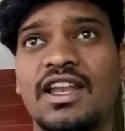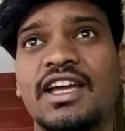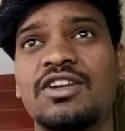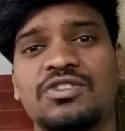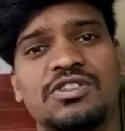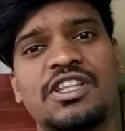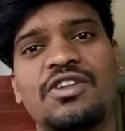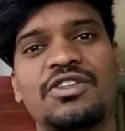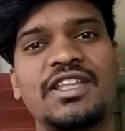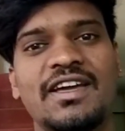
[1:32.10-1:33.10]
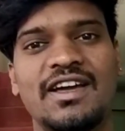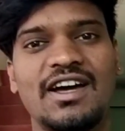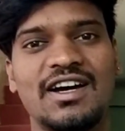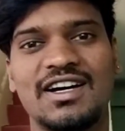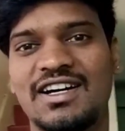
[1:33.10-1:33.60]
लेकिन कुछ दिनों से
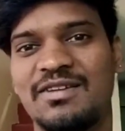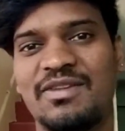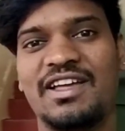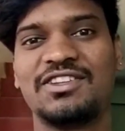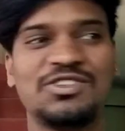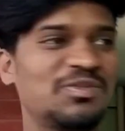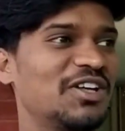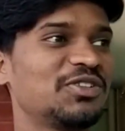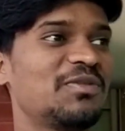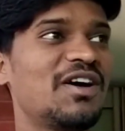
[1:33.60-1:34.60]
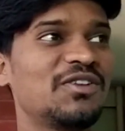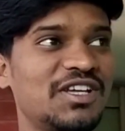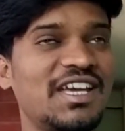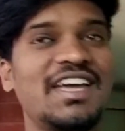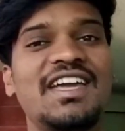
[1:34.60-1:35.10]
आ, मैं सुबह सुबह
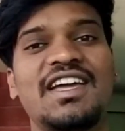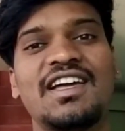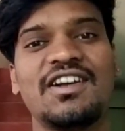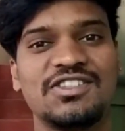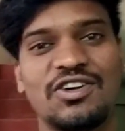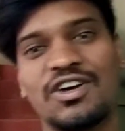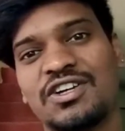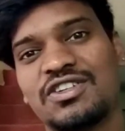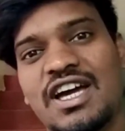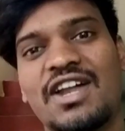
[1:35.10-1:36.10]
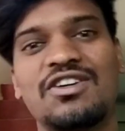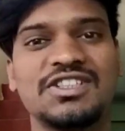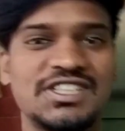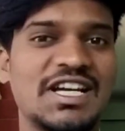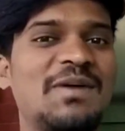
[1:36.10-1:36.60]
उठ के जॉगिंग को जा रहा हूँ
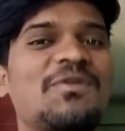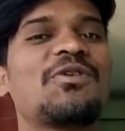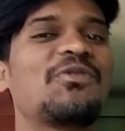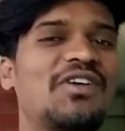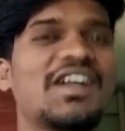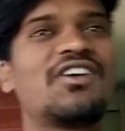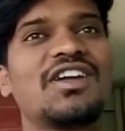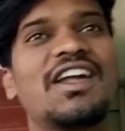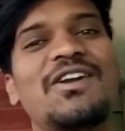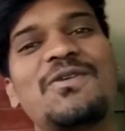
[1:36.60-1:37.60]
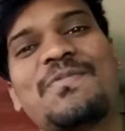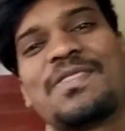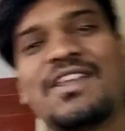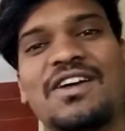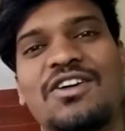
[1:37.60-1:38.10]
और शाम को वर्कआउट कर रहा
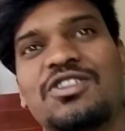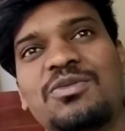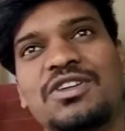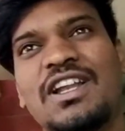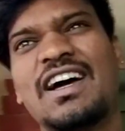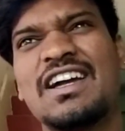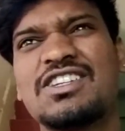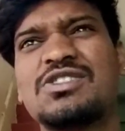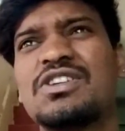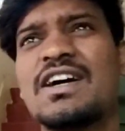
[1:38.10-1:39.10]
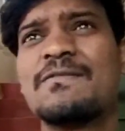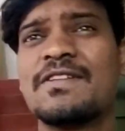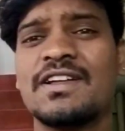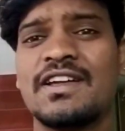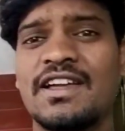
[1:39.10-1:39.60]
हूँ तो मुझे लगा क्यों ना
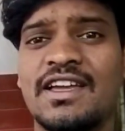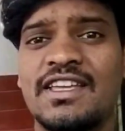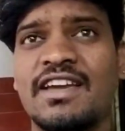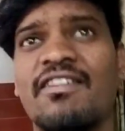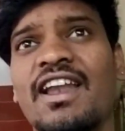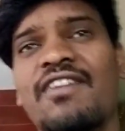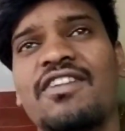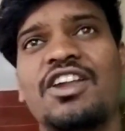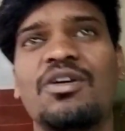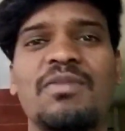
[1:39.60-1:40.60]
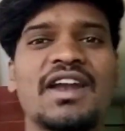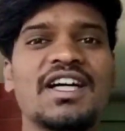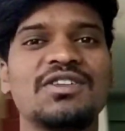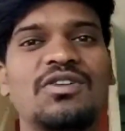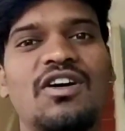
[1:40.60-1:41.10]
ये वाला वीडियो
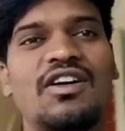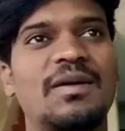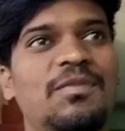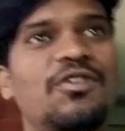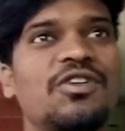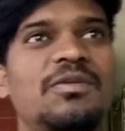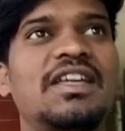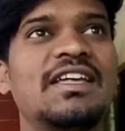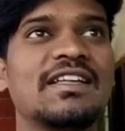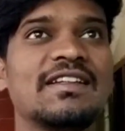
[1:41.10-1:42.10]
बना दूँ और आप लोगों को भी